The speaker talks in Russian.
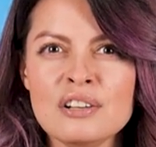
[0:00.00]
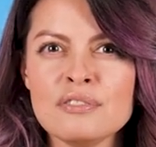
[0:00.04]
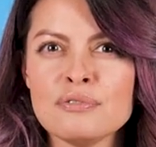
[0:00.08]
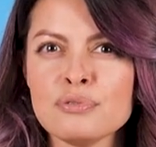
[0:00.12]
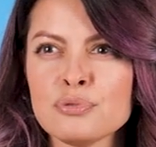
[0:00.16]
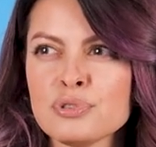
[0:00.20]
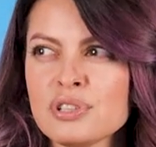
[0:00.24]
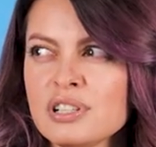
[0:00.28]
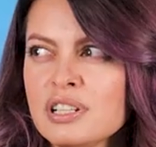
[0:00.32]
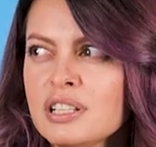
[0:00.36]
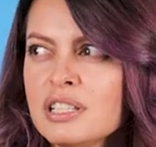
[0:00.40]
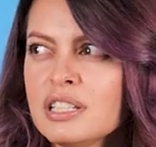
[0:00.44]

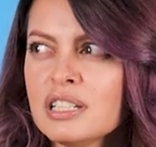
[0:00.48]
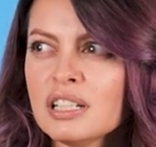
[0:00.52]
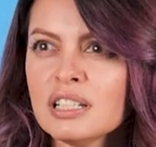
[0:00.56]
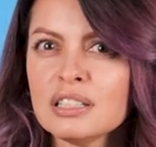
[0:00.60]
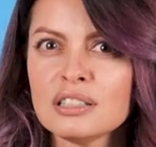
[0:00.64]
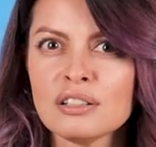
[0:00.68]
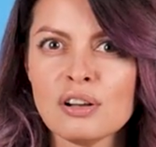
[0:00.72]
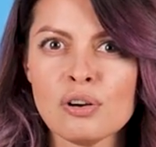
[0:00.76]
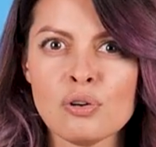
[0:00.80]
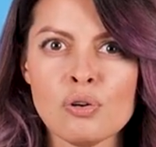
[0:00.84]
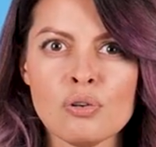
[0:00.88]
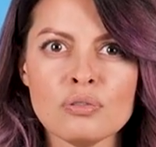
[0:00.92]
Фу, залетел
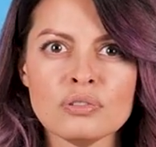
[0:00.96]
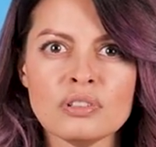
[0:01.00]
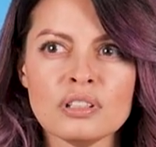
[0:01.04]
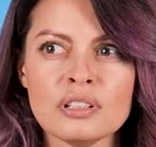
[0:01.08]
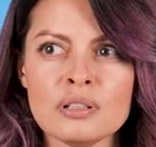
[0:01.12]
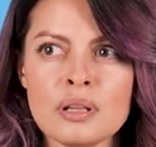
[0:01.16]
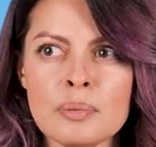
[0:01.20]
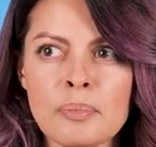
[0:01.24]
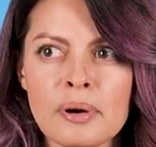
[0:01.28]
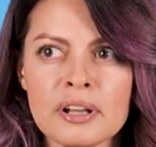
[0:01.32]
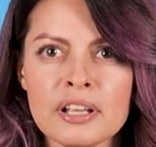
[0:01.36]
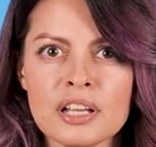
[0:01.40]
от какого-то
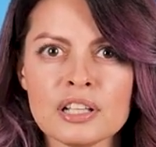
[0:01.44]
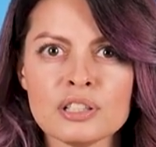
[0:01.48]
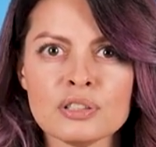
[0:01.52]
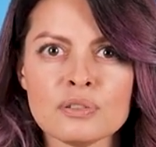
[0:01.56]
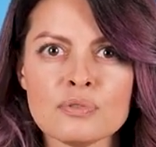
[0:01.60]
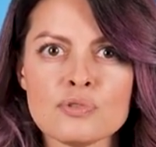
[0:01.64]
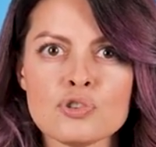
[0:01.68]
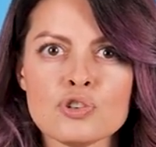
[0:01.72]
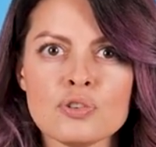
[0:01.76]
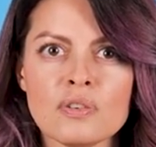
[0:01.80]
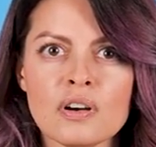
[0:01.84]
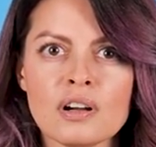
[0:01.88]

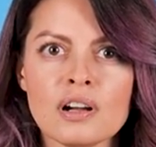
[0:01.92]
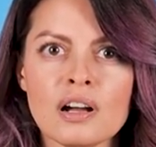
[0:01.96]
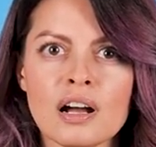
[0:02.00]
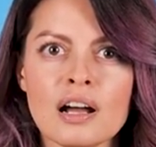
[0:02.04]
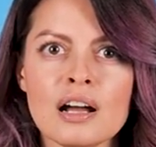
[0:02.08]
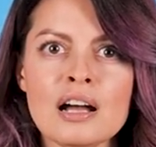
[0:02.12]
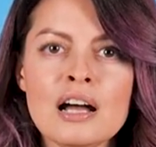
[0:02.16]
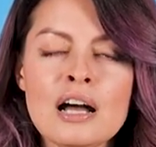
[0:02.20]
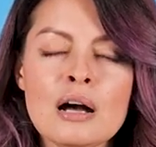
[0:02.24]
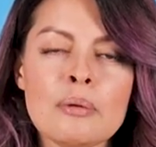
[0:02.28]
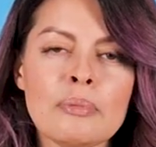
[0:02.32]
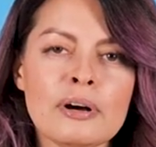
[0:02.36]
непонятного
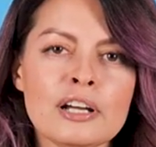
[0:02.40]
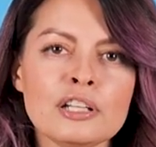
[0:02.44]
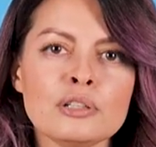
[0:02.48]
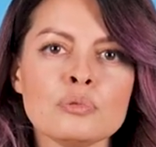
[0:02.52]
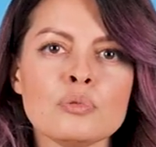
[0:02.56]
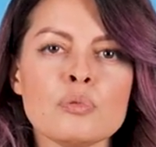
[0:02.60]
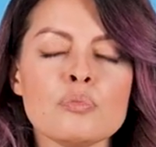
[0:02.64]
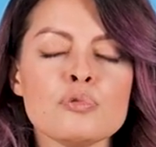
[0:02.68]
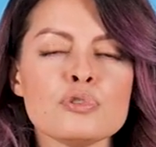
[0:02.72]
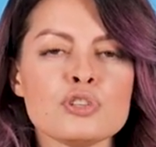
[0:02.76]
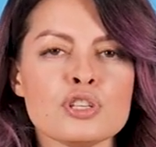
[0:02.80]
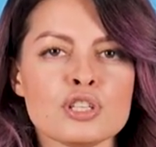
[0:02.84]
чувака.
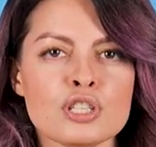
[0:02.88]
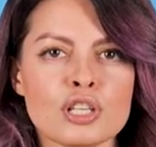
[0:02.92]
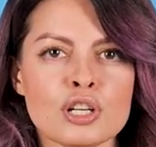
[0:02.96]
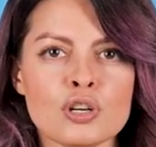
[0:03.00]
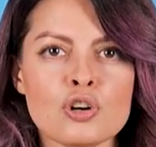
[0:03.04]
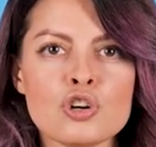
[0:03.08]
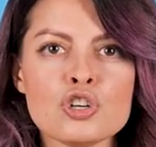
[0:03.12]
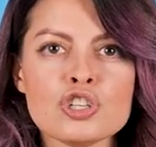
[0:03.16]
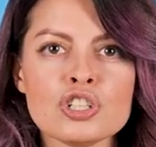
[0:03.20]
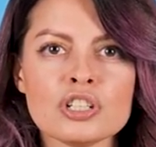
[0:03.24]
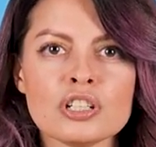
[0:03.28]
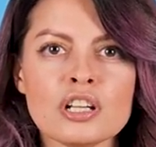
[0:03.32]
Поэтому будь
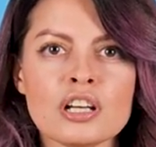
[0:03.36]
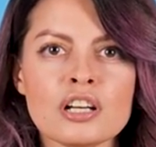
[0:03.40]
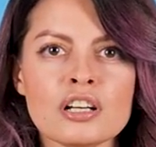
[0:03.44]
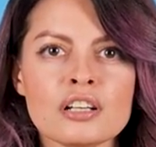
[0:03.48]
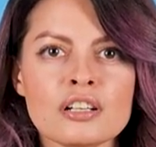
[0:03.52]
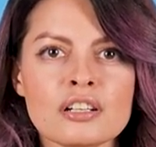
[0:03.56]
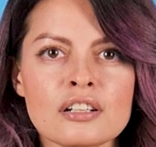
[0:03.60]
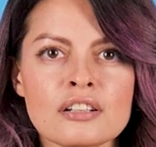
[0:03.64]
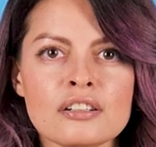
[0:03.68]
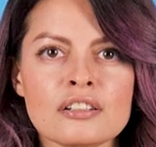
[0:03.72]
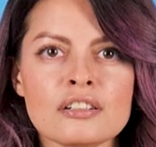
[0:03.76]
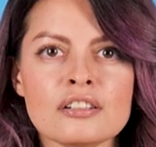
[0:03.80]

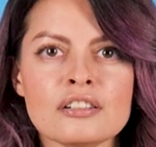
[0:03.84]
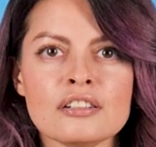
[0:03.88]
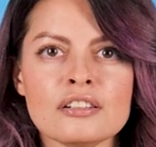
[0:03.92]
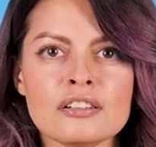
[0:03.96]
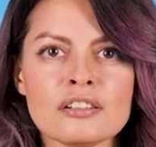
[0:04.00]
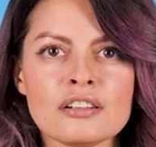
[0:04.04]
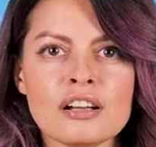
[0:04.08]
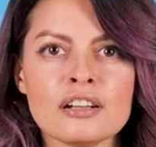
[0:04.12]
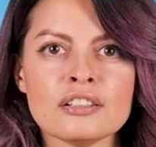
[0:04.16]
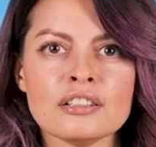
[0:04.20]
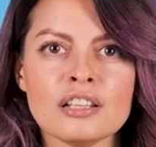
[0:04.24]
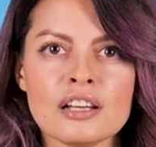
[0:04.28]

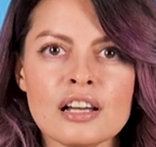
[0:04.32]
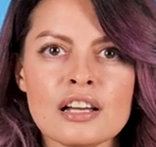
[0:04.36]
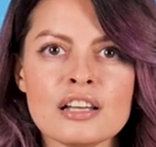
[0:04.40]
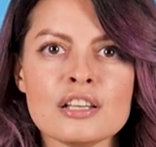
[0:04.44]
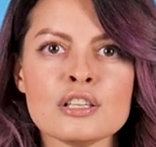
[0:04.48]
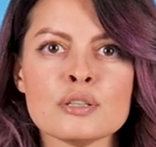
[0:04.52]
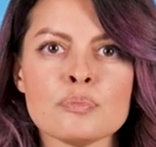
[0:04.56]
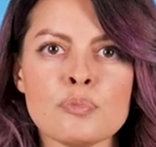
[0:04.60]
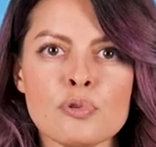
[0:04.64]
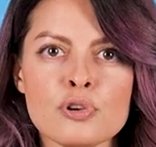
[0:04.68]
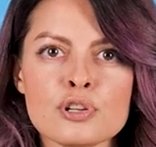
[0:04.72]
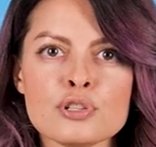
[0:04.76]
осторожна, э,
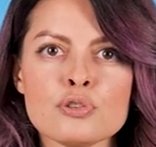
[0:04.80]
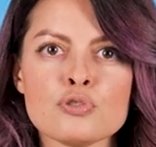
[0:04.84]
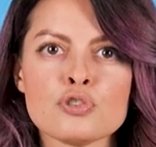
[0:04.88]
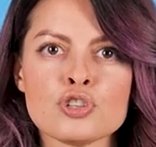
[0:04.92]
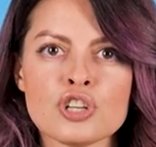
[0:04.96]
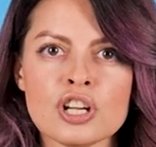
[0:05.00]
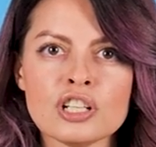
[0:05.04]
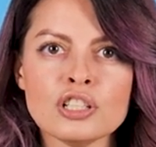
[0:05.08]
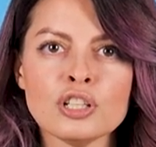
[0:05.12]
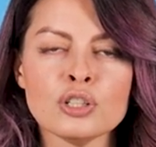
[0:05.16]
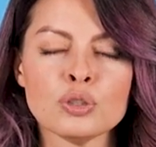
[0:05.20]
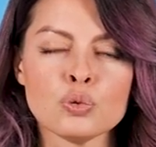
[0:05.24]
когда
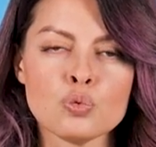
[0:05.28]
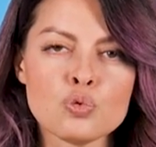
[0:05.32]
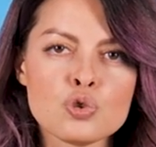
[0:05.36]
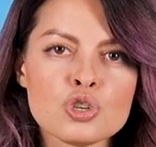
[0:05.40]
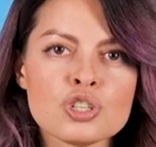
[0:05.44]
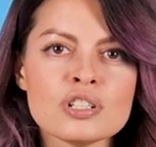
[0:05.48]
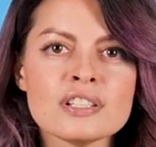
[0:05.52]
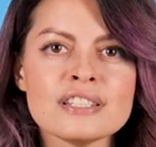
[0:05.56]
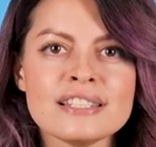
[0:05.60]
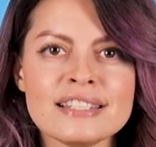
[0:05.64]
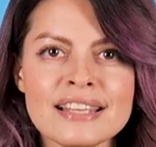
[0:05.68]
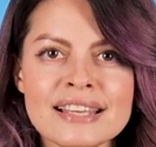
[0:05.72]
используешь это,
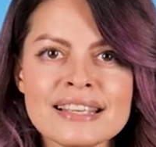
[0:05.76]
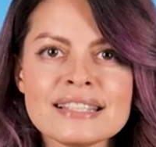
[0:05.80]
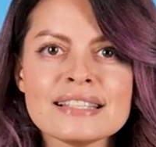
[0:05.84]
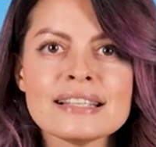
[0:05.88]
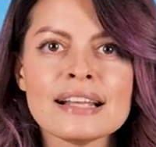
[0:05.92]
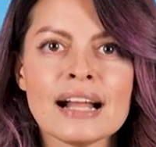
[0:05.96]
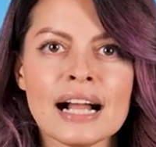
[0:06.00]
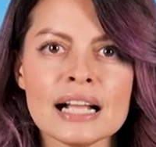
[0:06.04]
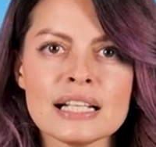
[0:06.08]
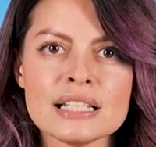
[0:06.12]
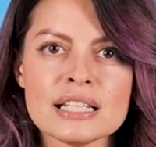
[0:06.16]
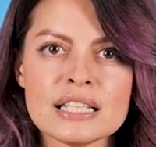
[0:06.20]
нужен
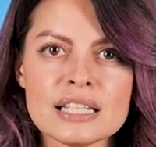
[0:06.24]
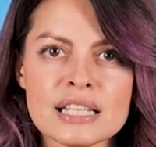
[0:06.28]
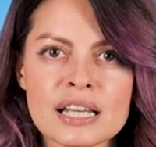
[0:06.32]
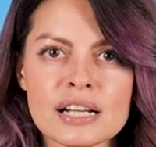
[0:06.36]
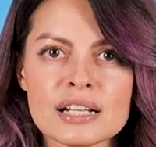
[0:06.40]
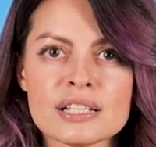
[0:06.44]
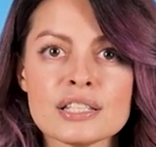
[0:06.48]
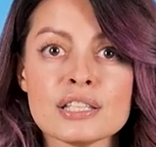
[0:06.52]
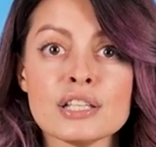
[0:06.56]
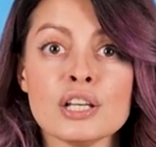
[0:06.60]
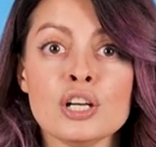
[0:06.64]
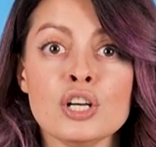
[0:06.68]
здесь
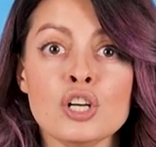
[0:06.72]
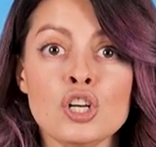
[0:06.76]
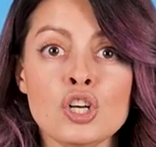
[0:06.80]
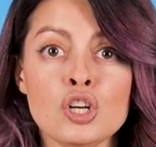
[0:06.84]
контекст.